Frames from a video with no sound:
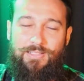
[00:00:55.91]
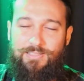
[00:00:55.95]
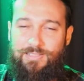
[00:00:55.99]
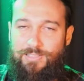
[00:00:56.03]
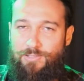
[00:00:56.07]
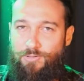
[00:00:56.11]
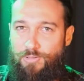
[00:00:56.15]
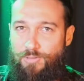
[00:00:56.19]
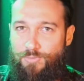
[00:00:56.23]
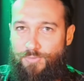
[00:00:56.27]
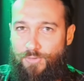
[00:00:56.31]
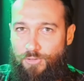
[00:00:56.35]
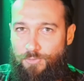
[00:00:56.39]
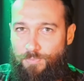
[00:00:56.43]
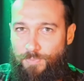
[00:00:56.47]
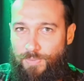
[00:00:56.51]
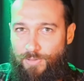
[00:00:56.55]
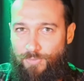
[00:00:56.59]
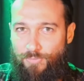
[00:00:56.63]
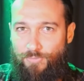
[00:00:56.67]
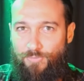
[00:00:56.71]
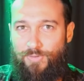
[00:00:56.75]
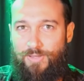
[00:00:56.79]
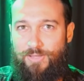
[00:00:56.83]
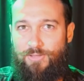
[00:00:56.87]
Será um evento
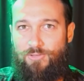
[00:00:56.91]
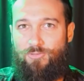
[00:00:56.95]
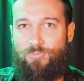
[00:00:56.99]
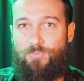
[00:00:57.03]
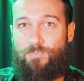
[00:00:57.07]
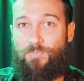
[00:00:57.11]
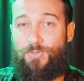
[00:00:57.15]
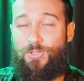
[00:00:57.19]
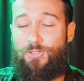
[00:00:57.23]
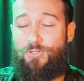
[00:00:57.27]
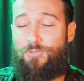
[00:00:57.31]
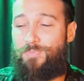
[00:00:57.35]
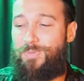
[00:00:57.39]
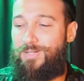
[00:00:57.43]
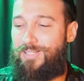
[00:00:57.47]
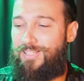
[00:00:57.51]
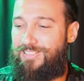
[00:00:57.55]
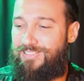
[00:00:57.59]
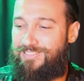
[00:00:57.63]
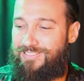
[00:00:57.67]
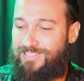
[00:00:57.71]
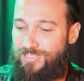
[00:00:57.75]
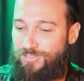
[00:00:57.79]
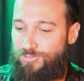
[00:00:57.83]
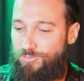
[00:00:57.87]
perfeito, tanto para
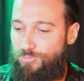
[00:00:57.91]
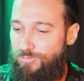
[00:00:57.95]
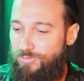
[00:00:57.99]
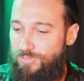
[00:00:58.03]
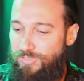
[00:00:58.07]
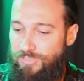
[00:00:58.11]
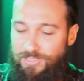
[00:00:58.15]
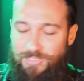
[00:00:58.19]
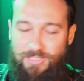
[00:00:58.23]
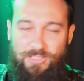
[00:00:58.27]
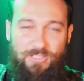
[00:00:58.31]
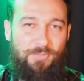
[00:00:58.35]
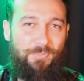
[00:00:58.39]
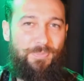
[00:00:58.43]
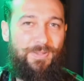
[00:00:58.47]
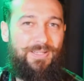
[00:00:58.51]
quem está estudando,